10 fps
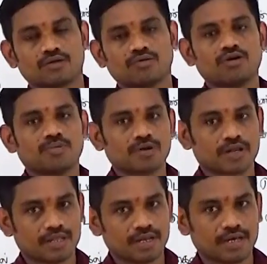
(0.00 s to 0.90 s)
குண்டு
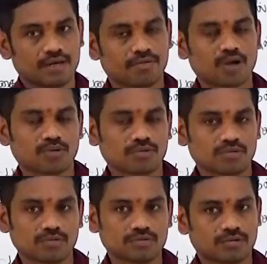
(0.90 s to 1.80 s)
போடுறதுல வரும்
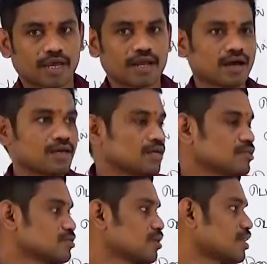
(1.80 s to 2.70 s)
ஓகேங்களா
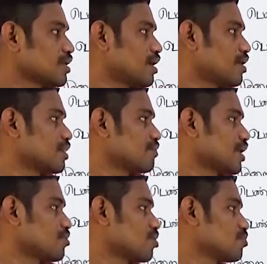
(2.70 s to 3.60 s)
ஸோ அது அந்த
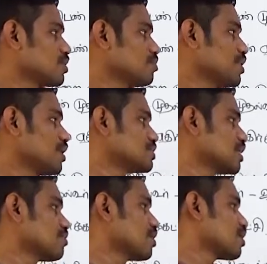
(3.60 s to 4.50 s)
வழக்கு வரும்போது மீரட்
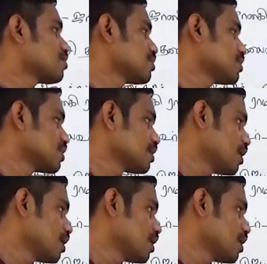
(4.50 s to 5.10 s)
சதி வழக்கில் வந்து